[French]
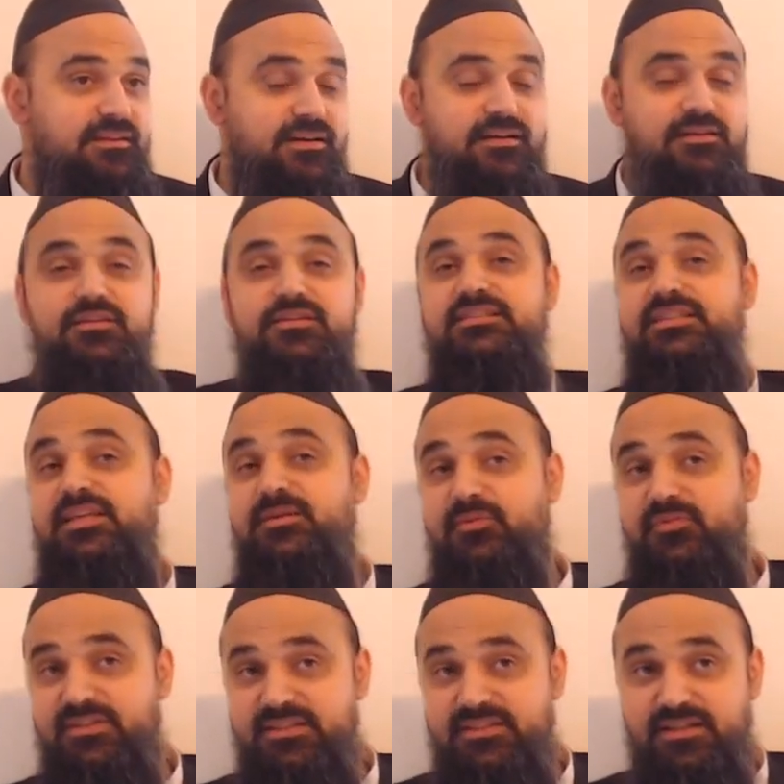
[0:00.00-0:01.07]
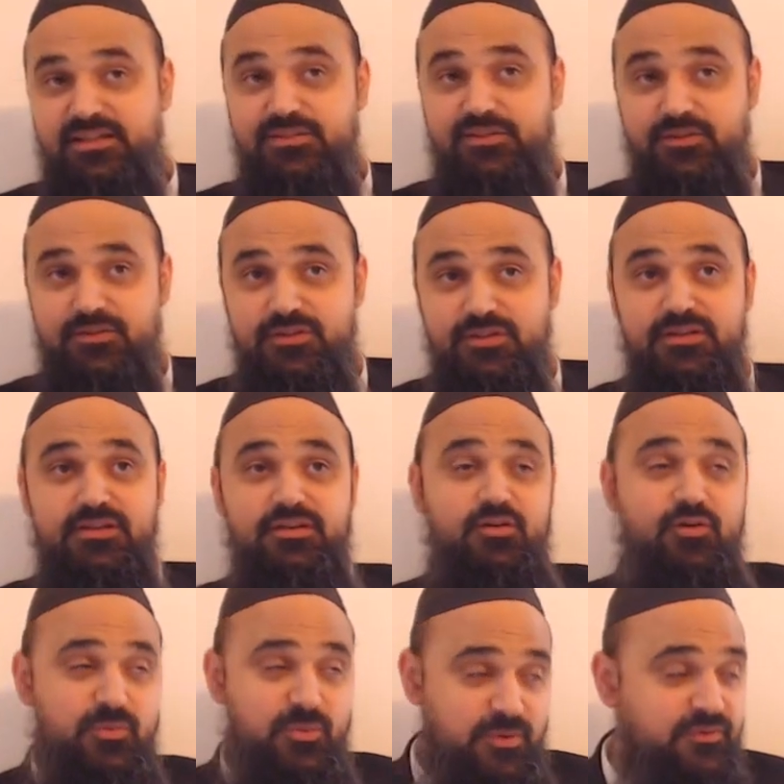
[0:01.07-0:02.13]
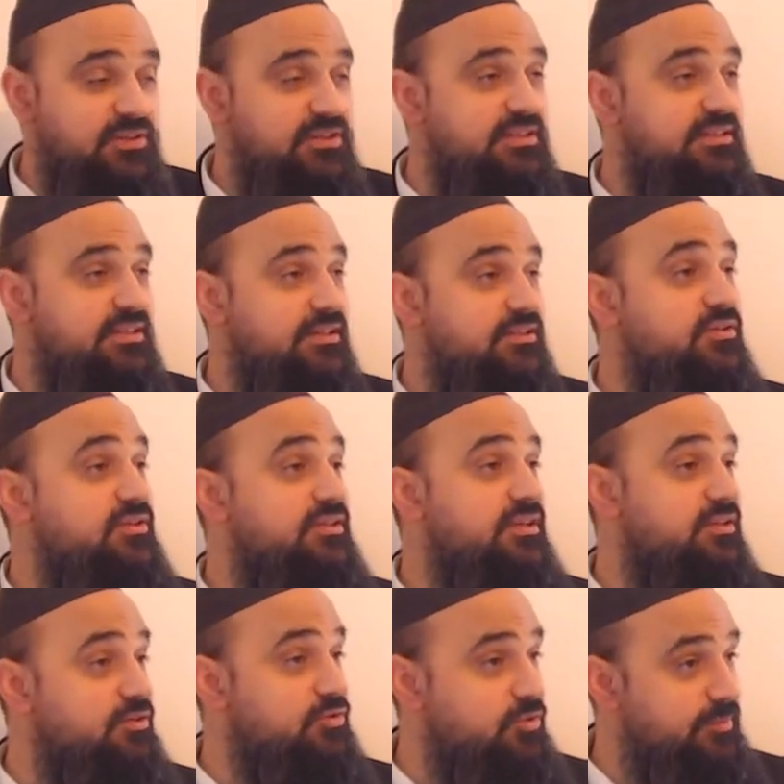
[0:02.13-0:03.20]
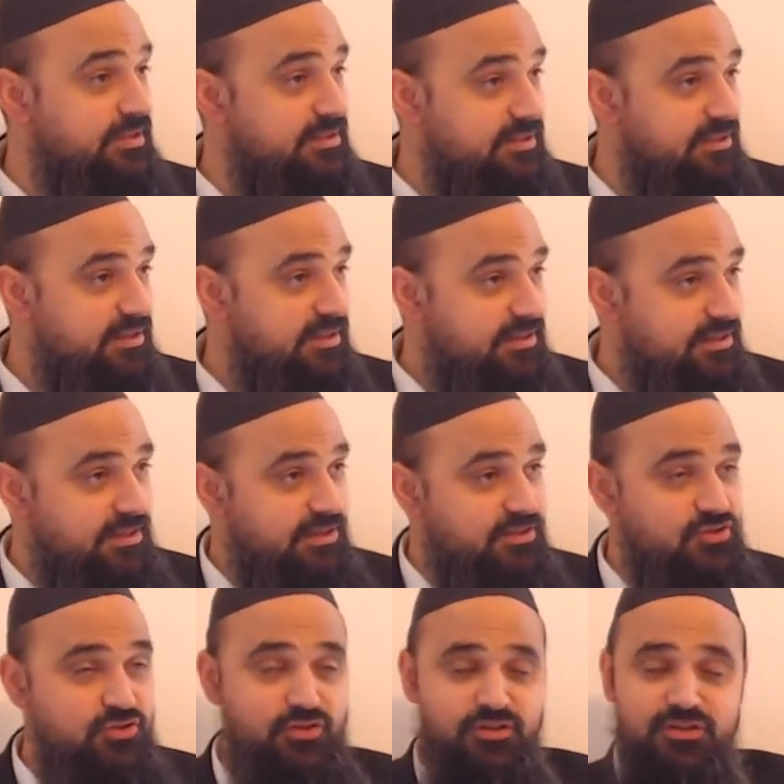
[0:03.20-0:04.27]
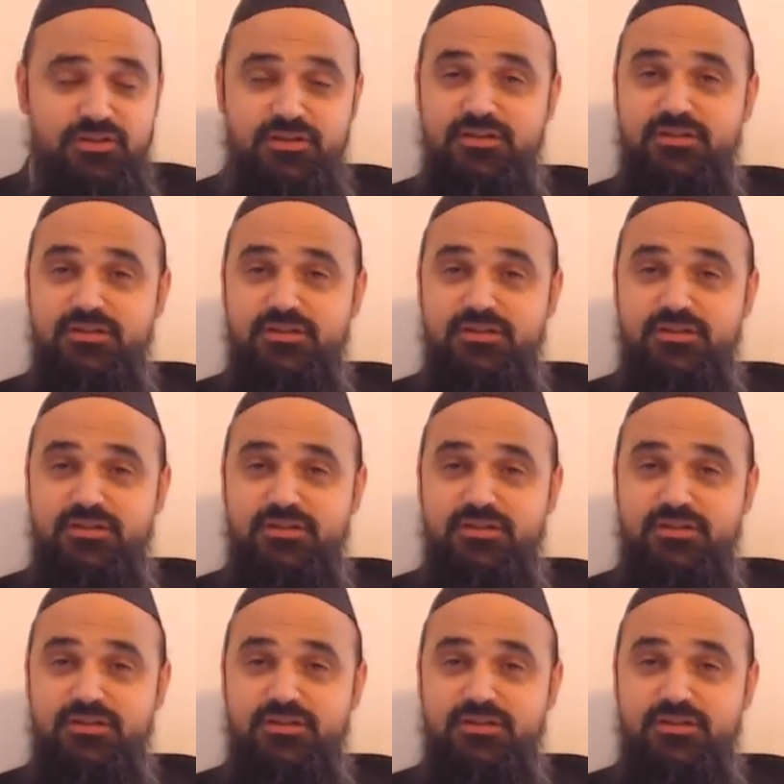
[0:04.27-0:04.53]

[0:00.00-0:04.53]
Alors qui c'est qui peut faire des tarniot On ne peut pas faire des tarniot, alors il doit mettre de l'argent,